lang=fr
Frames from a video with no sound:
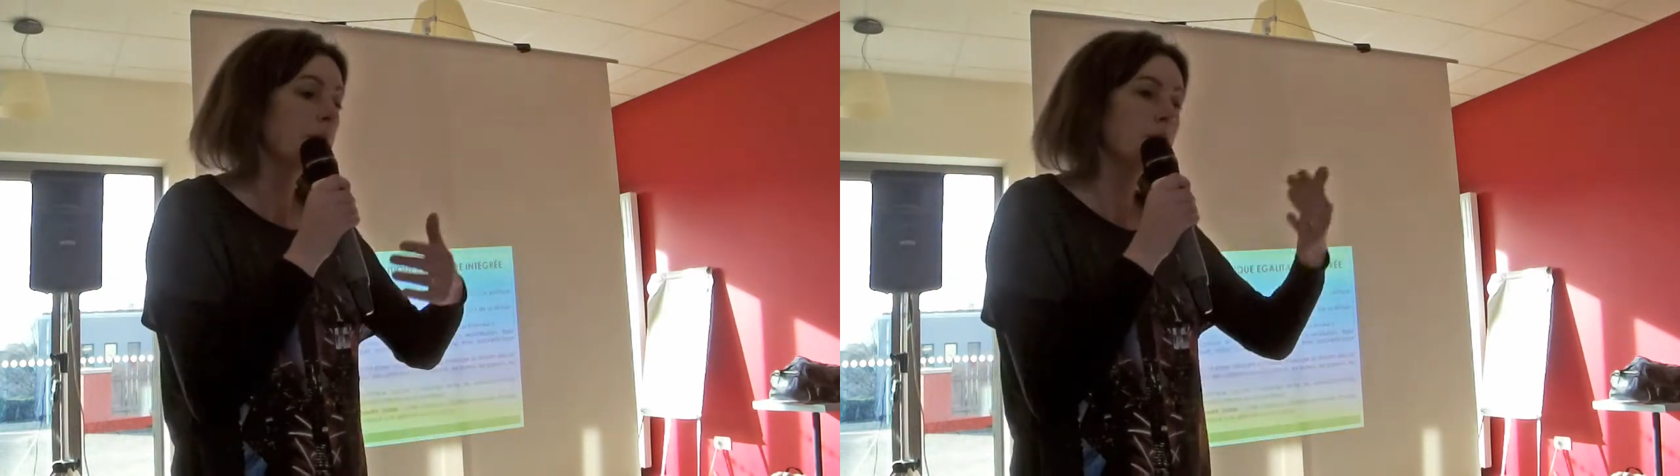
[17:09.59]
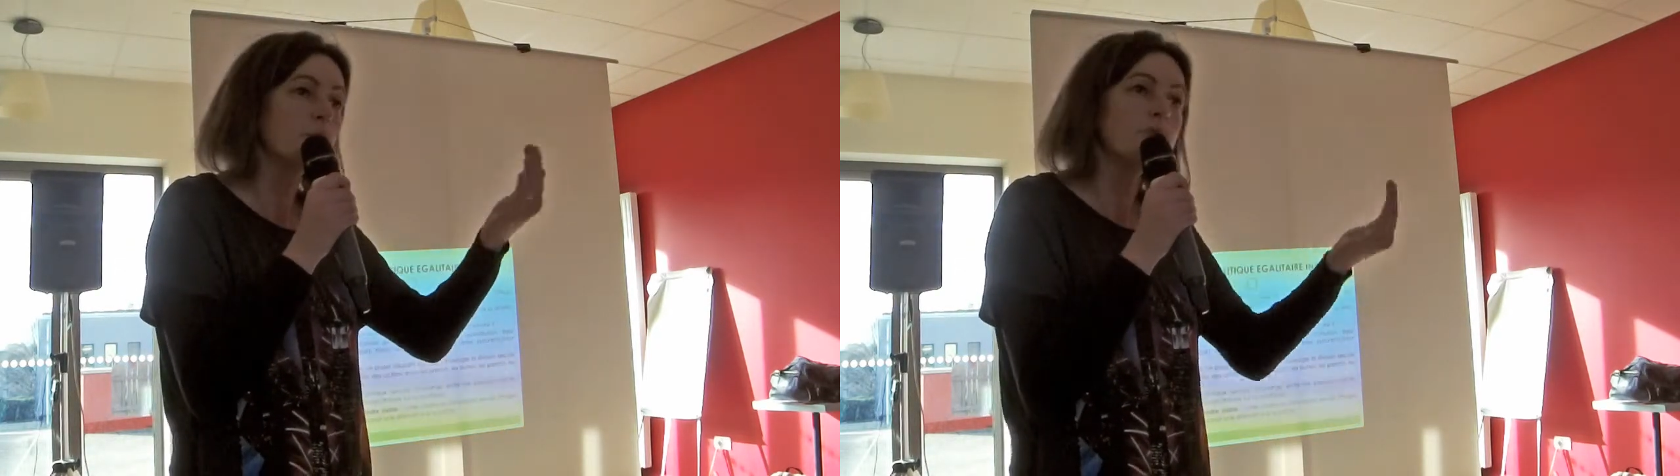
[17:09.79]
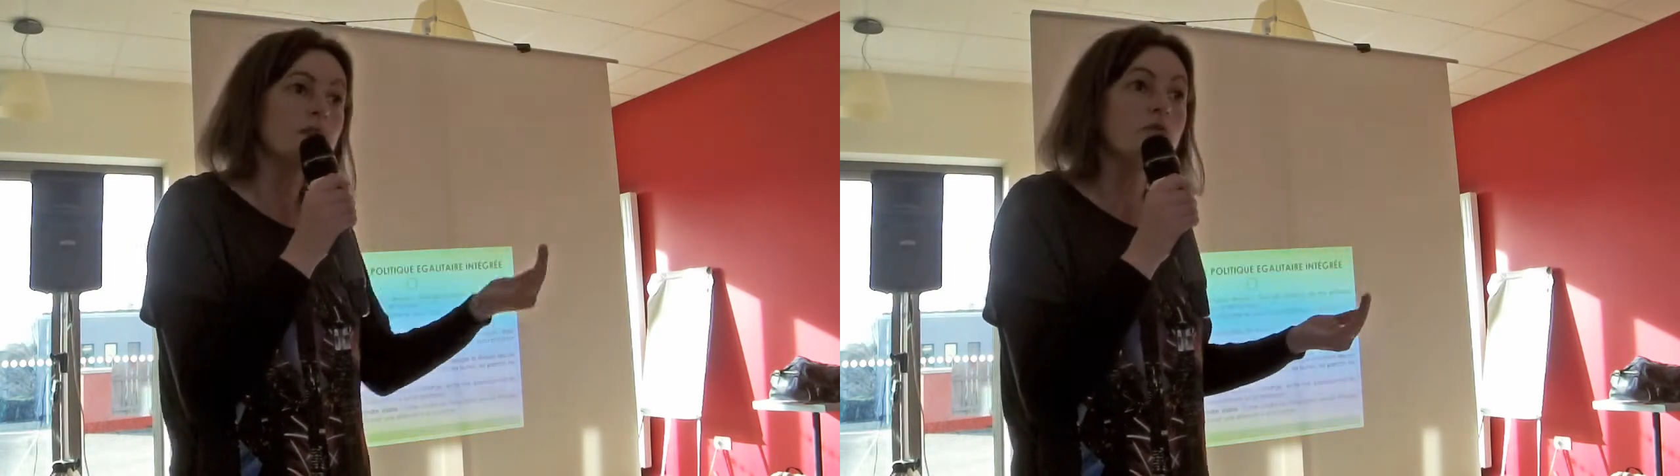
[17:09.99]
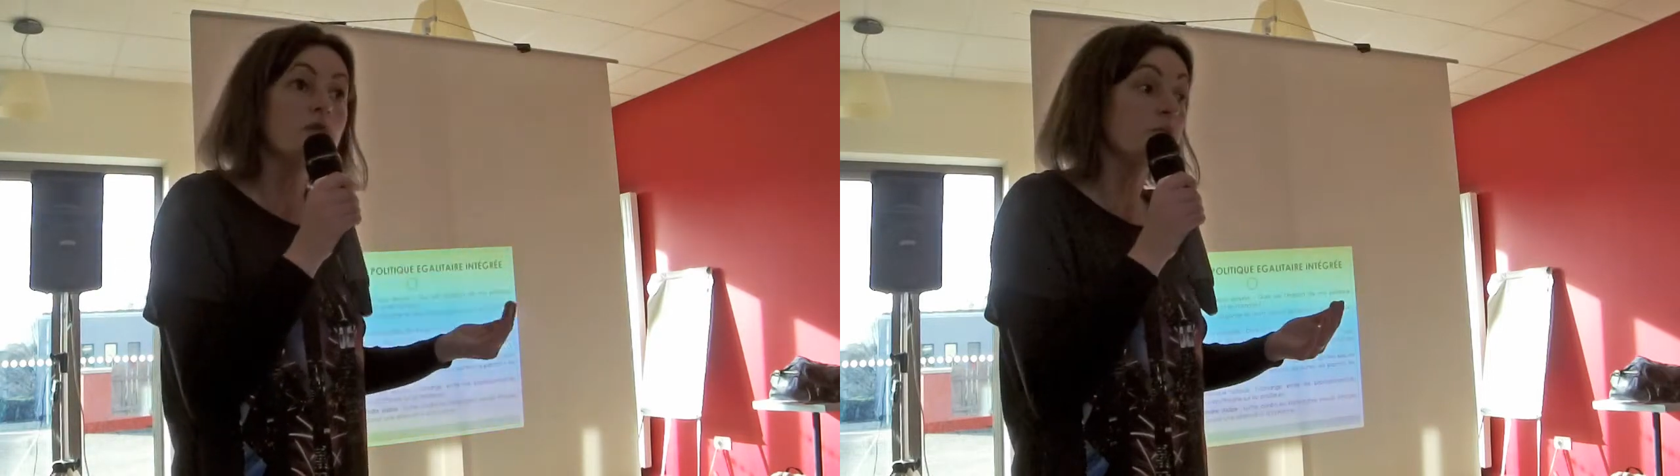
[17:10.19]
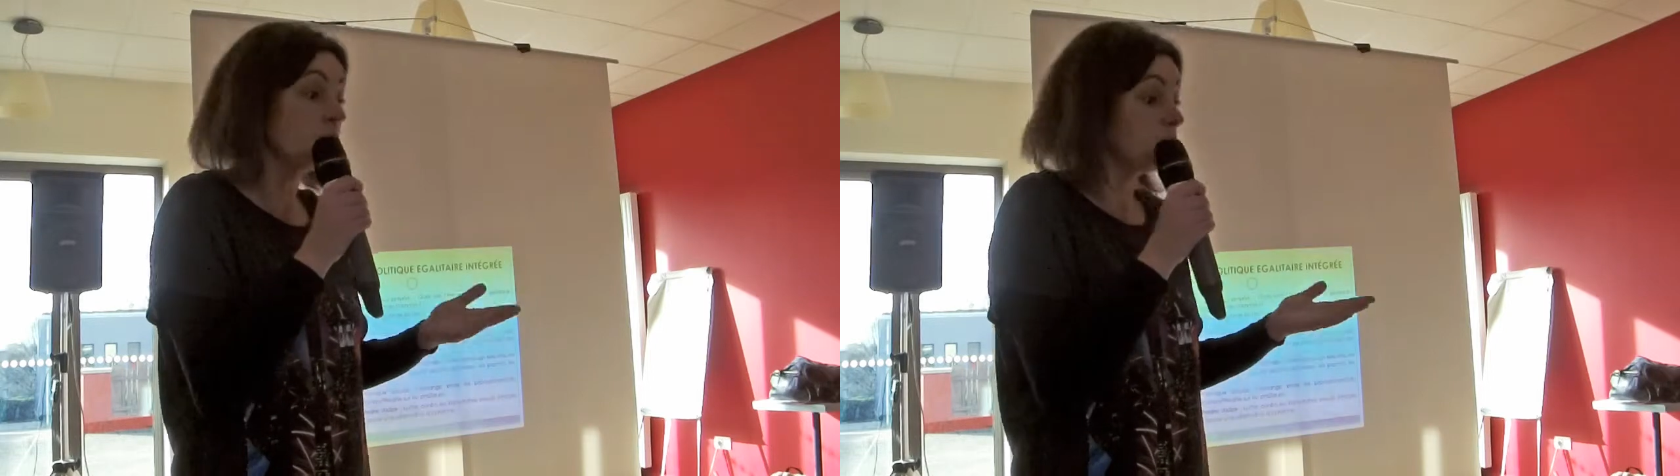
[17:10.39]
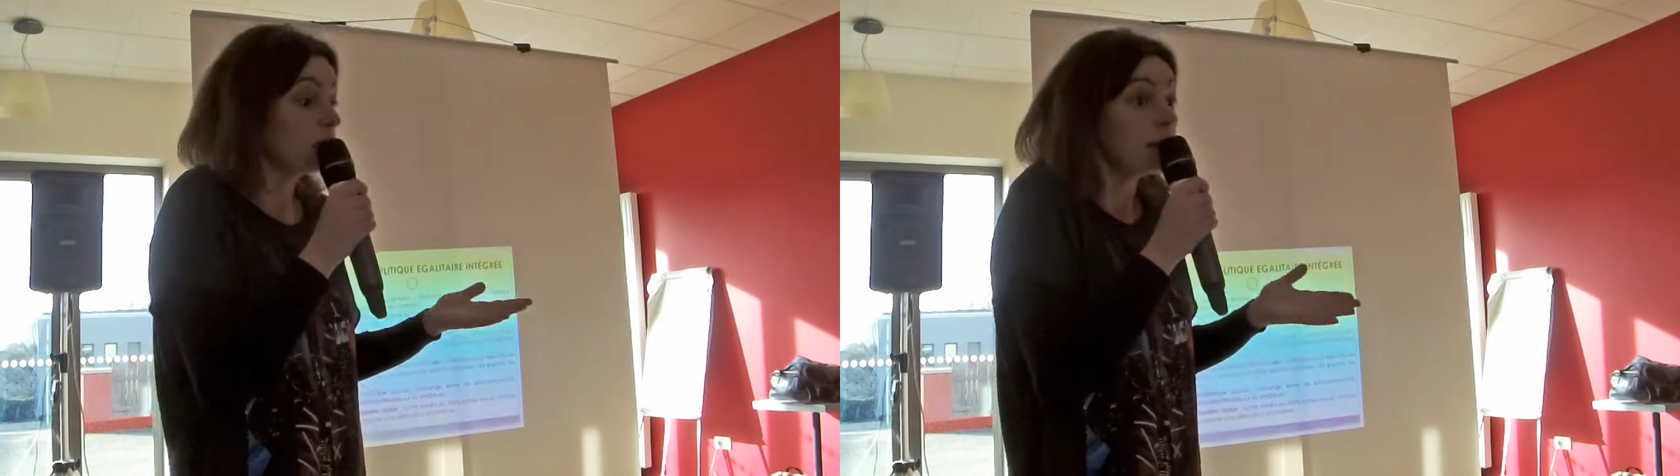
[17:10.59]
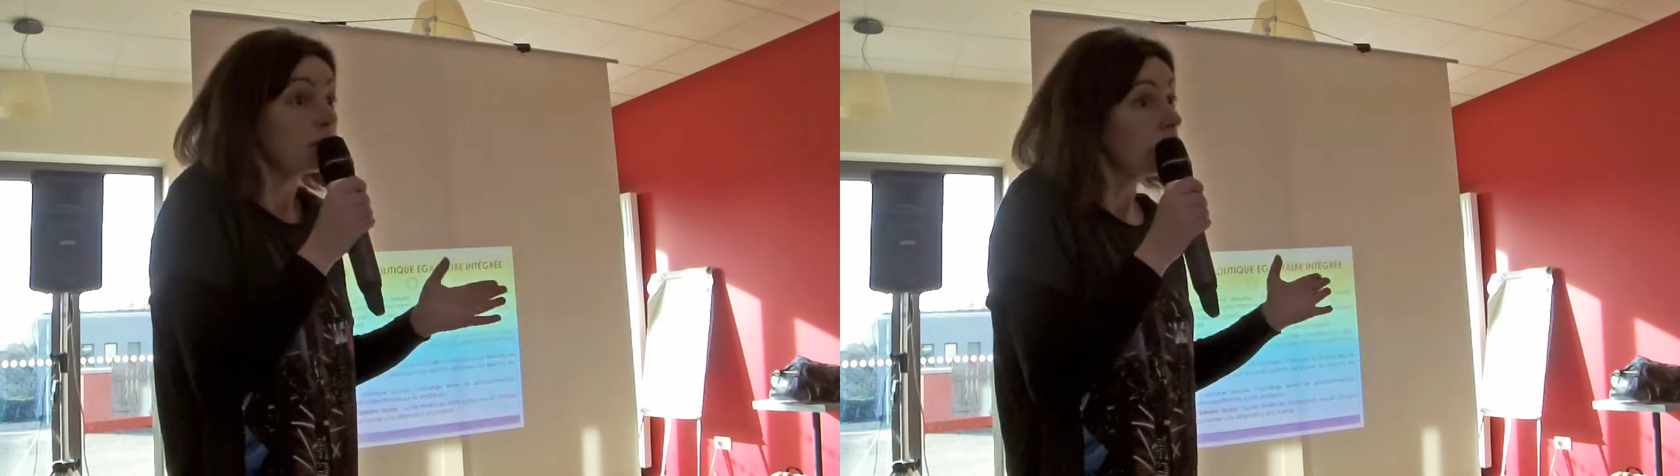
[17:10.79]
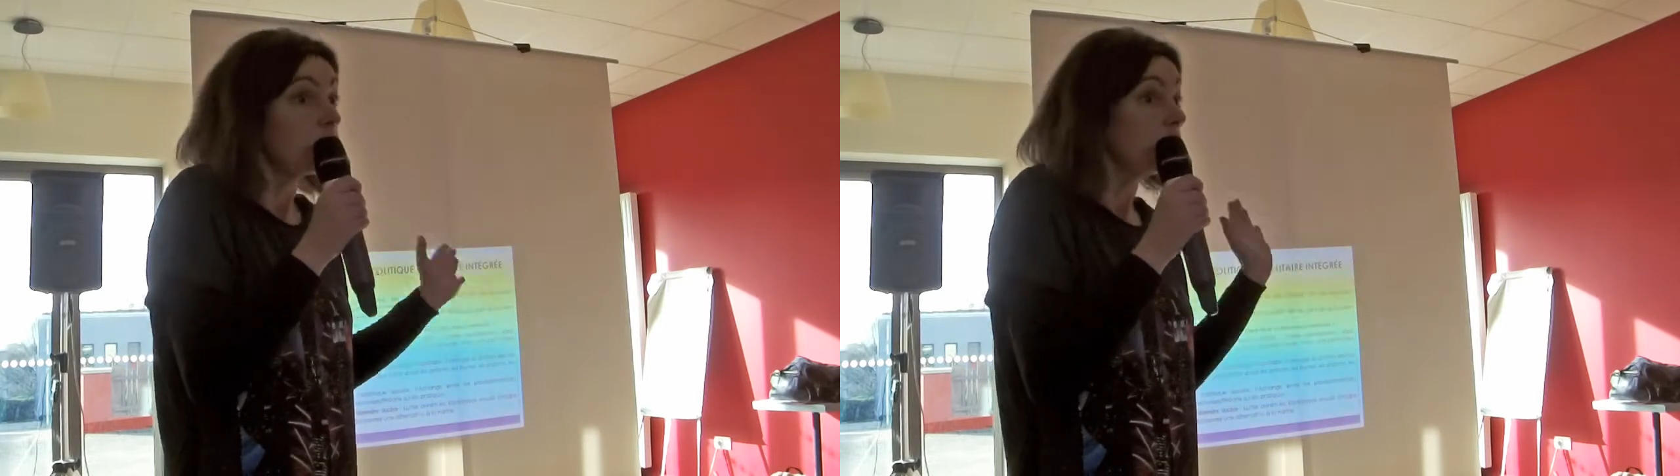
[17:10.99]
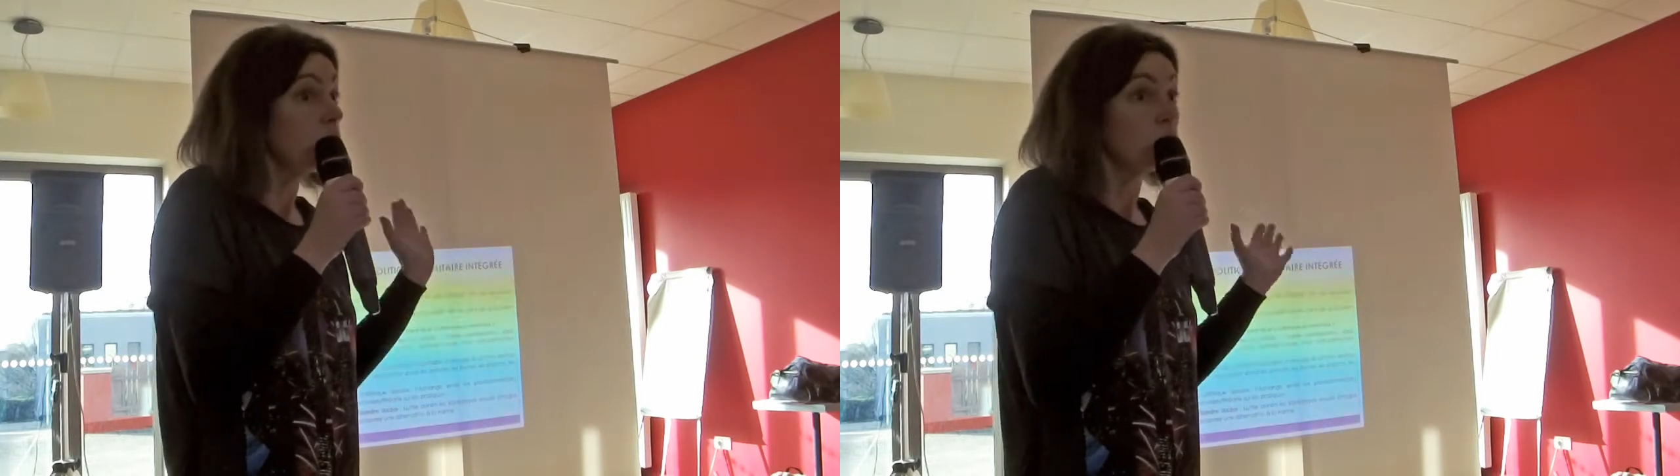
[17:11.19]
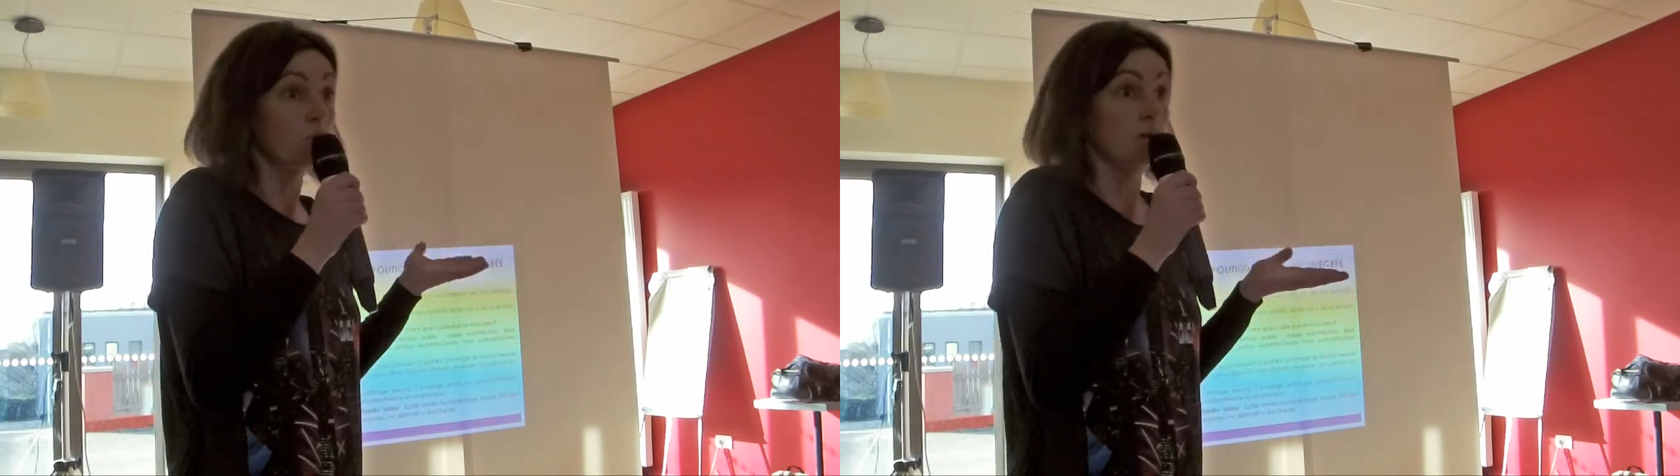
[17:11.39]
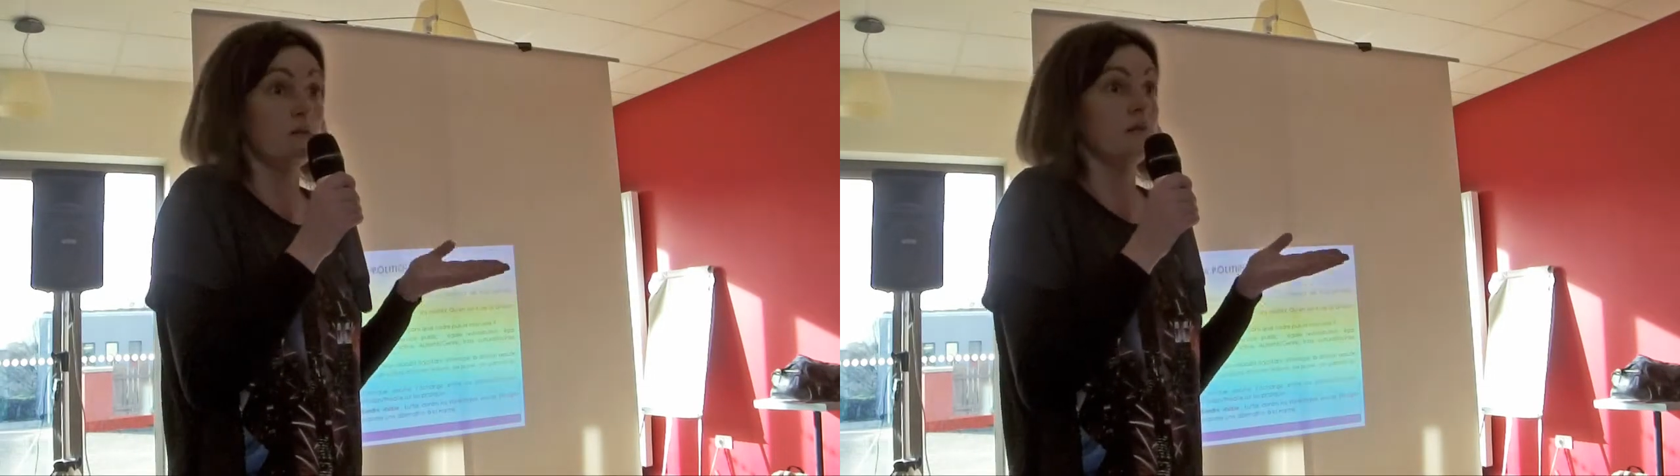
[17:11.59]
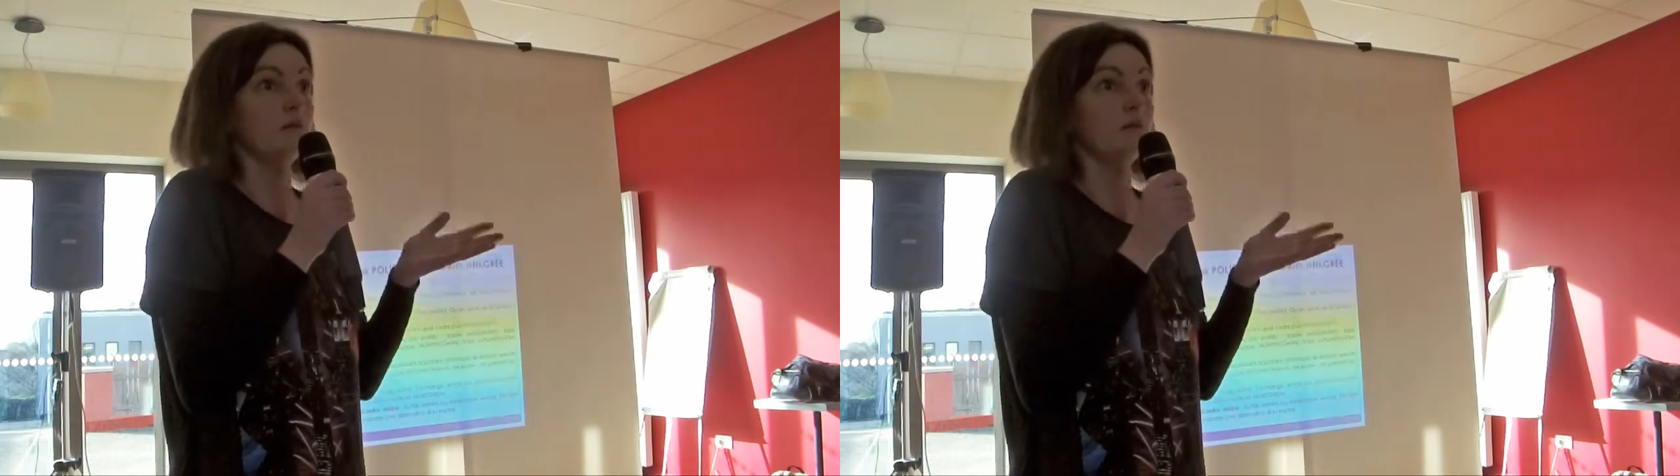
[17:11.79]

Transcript: bah, peut-être qu'on va pouvoir dire Attends, allô, quoi.